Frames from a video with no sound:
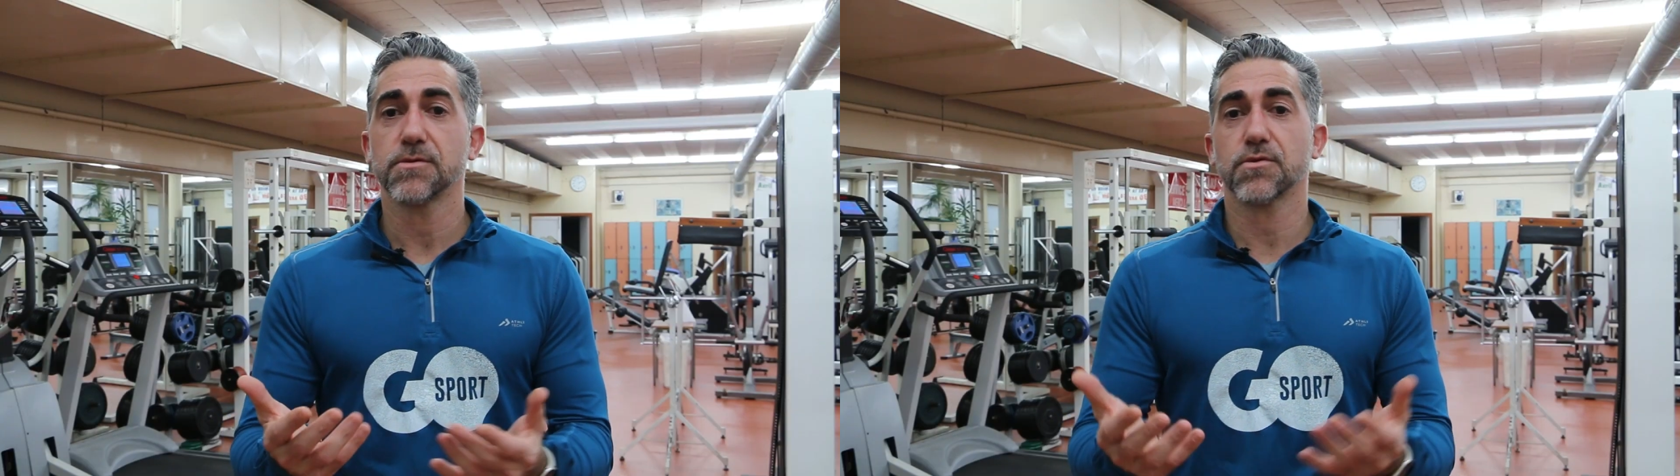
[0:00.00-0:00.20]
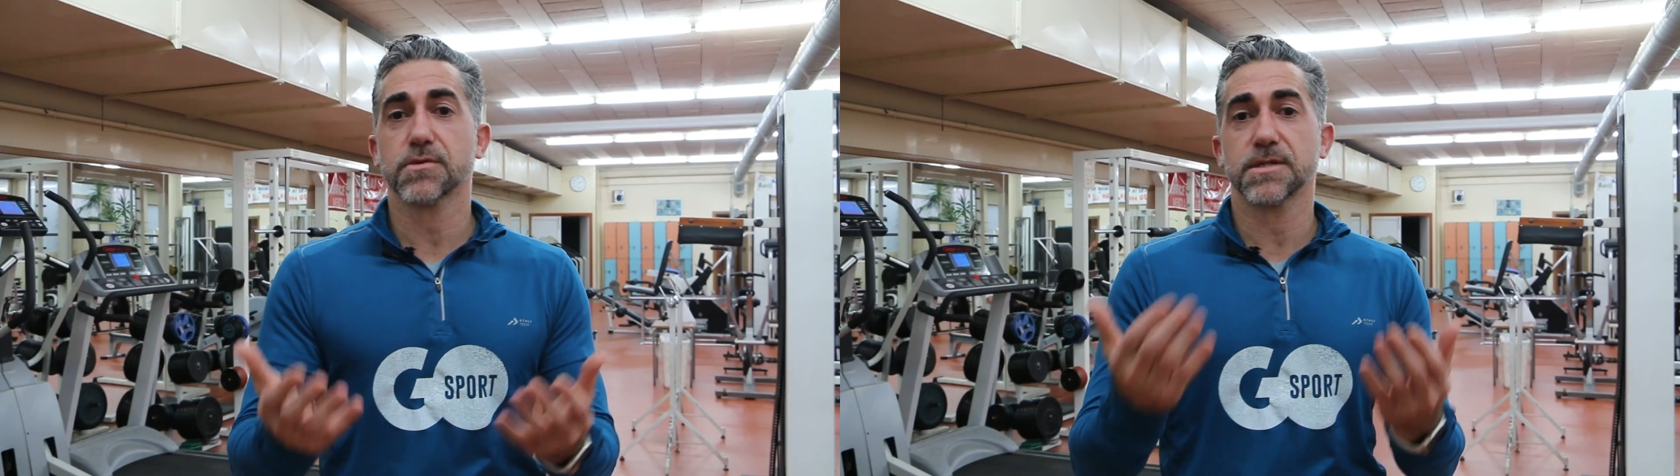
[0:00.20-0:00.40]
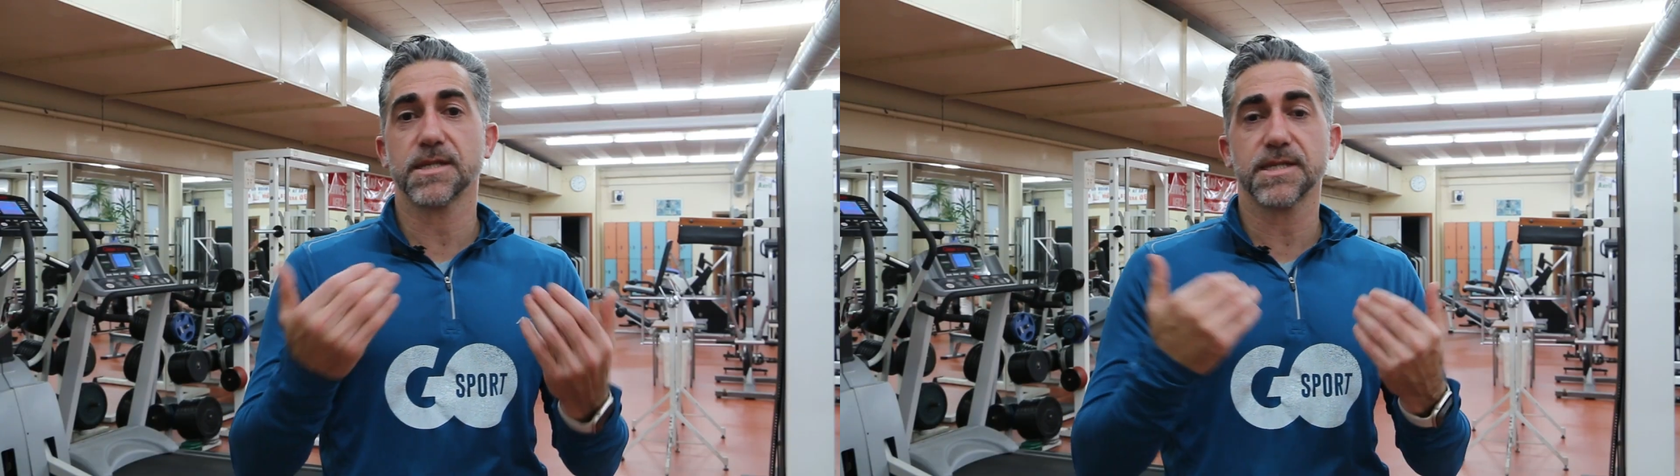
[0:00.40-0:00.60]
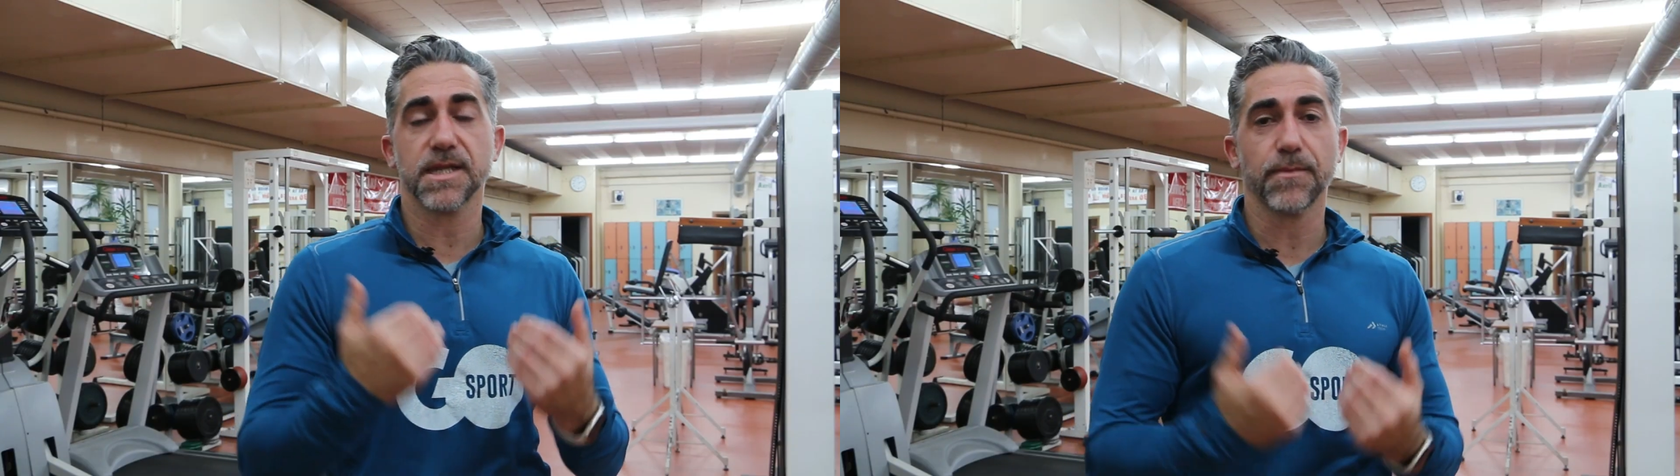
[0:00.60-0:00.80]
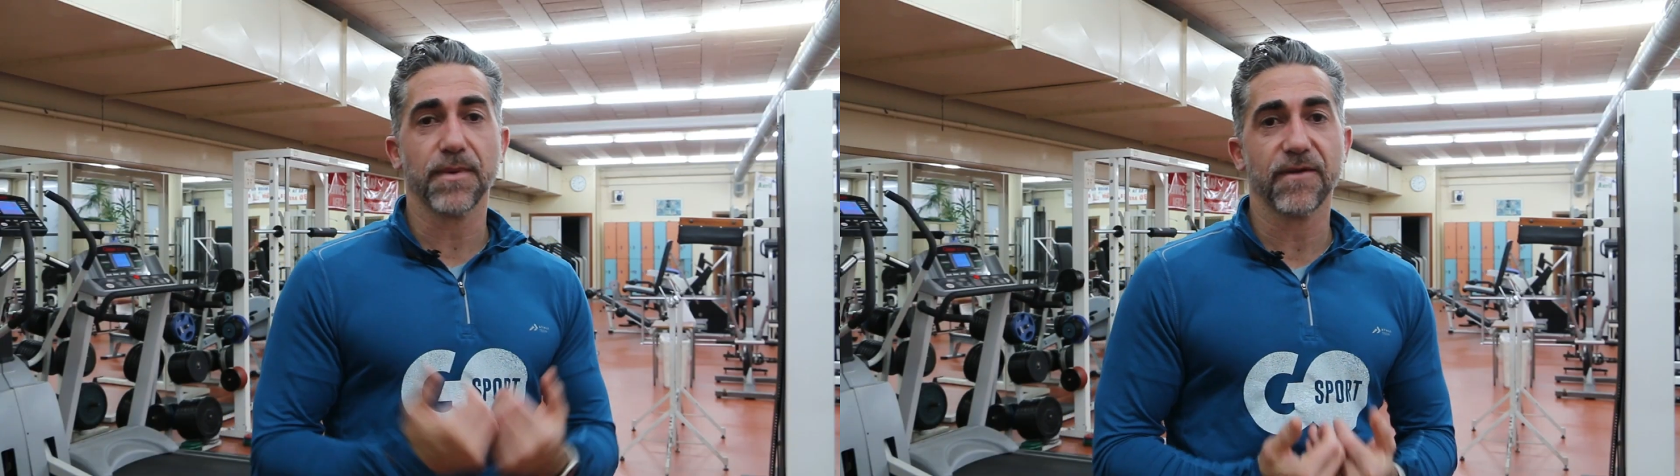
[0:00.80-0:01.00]
Donc
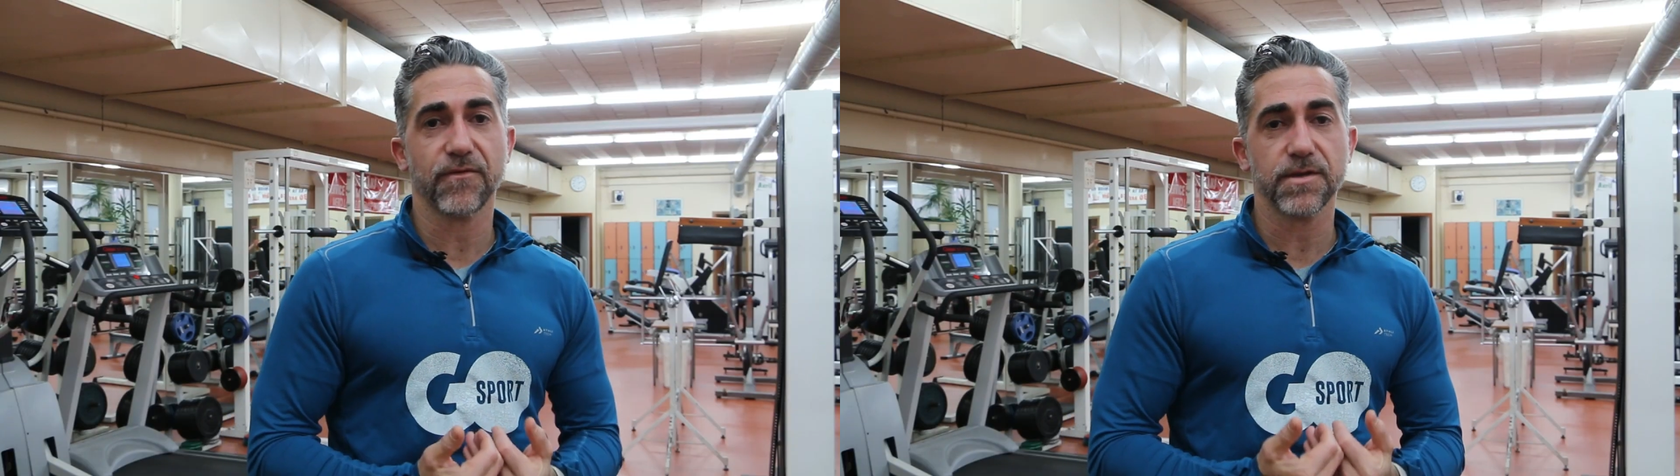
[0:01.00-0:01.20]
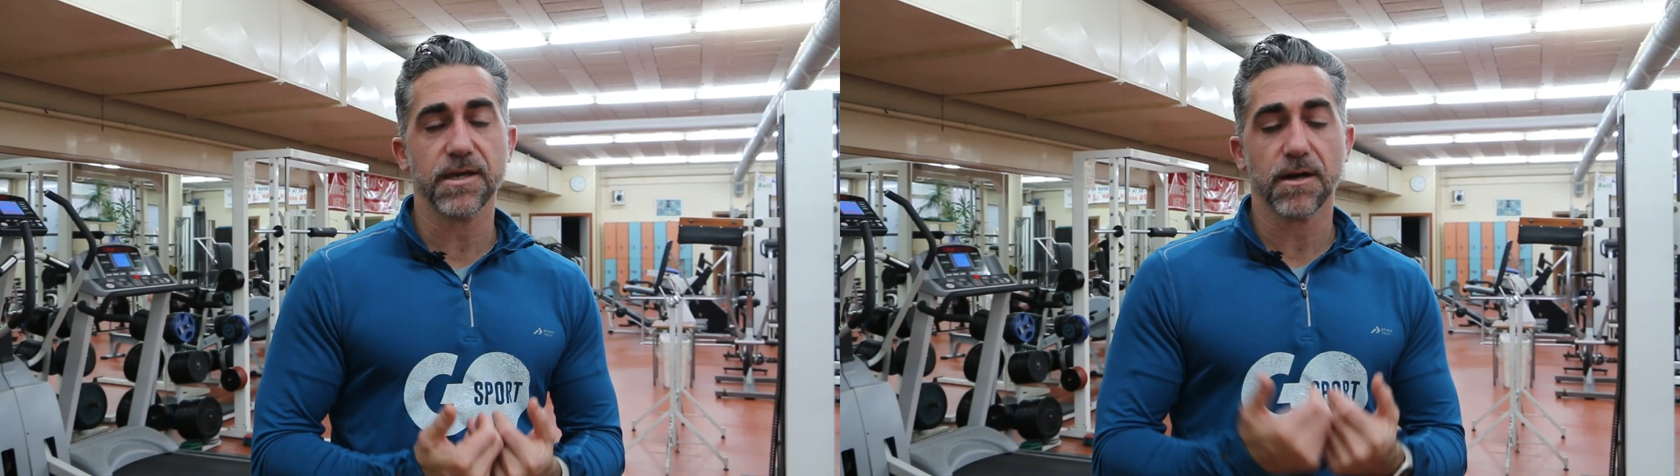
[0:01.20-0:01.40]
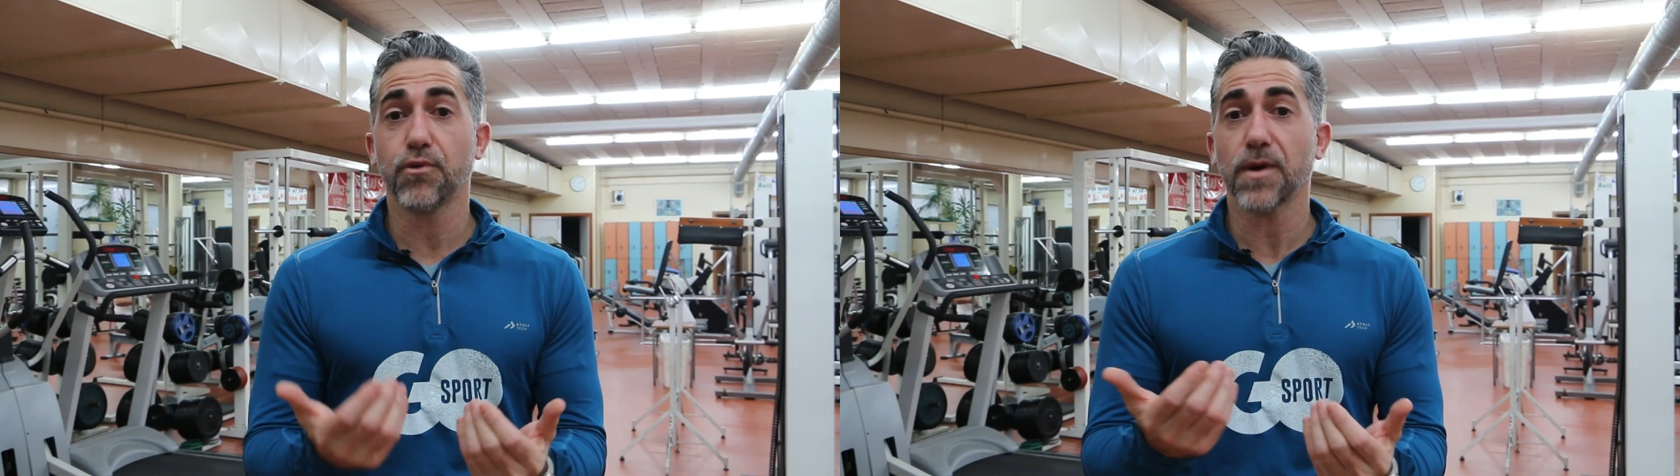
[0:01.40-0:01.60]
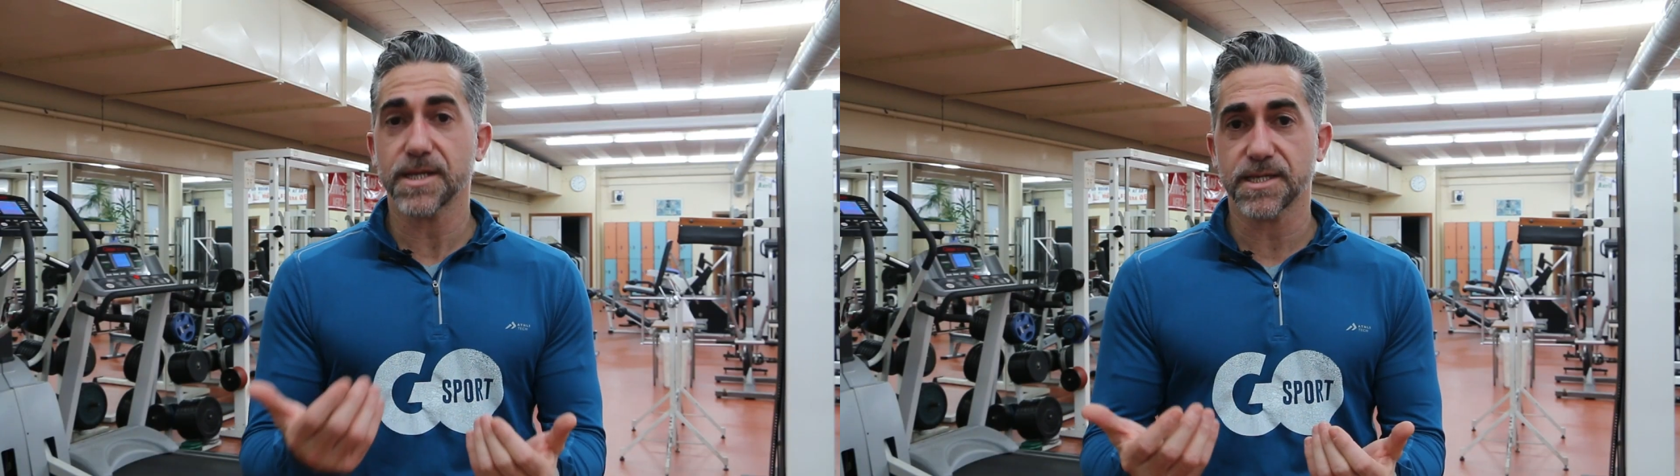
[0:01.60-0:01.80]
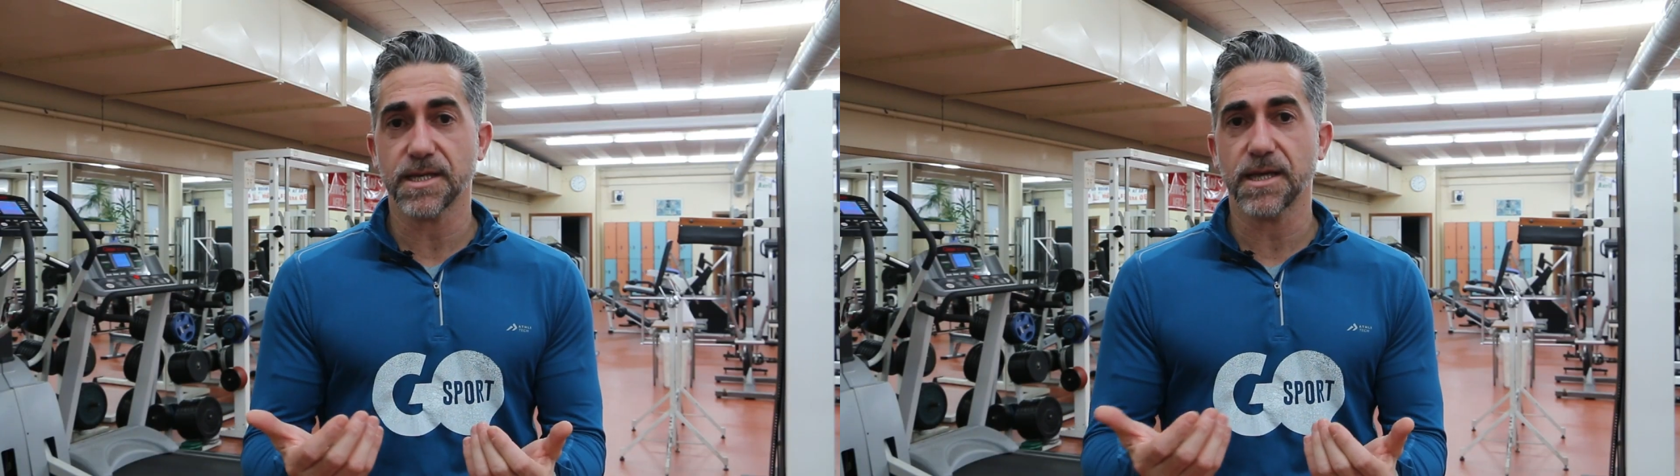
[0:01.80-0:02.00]
n'hésitez pas à venir pour
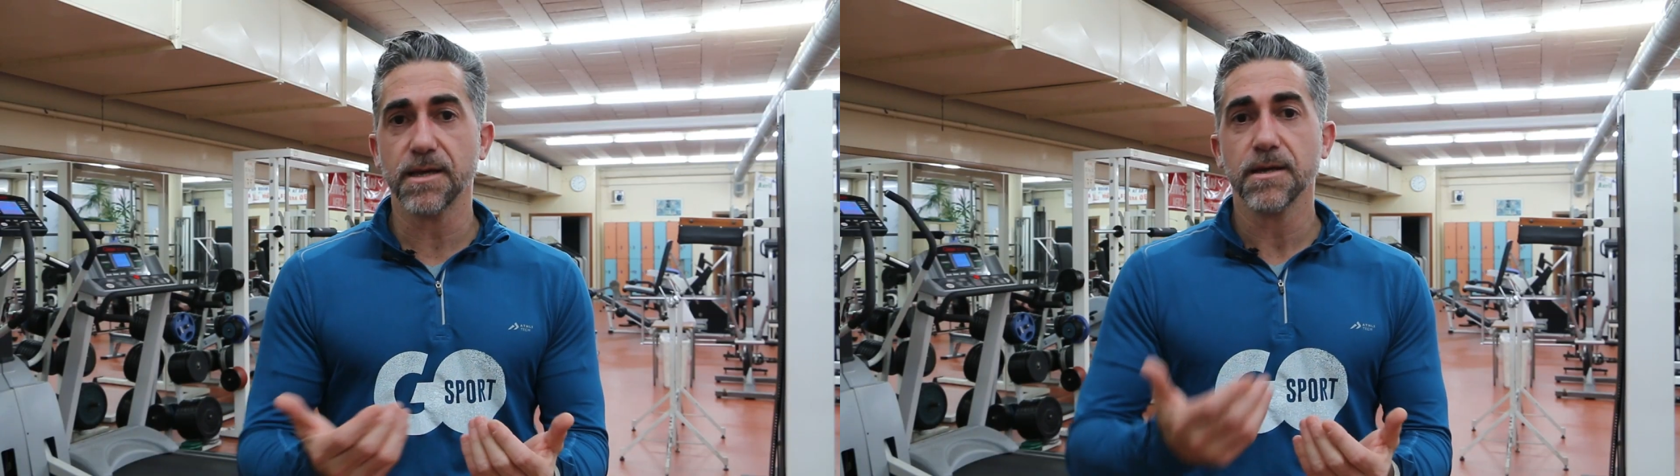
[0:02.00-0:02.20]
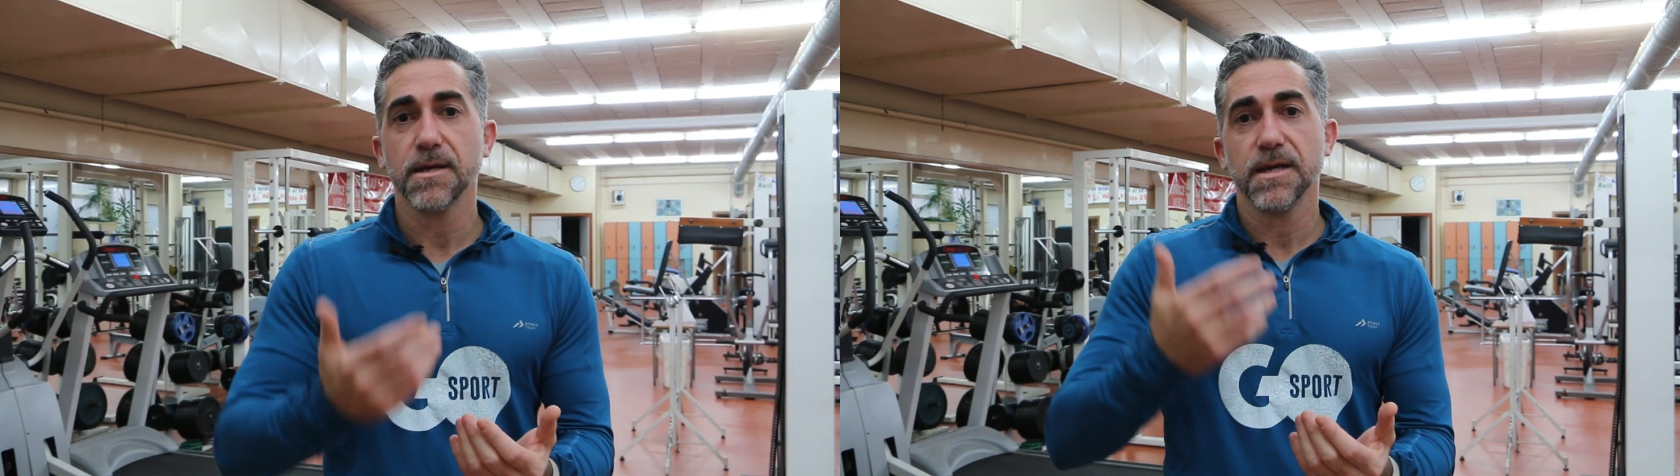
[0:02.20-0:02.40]
essayer.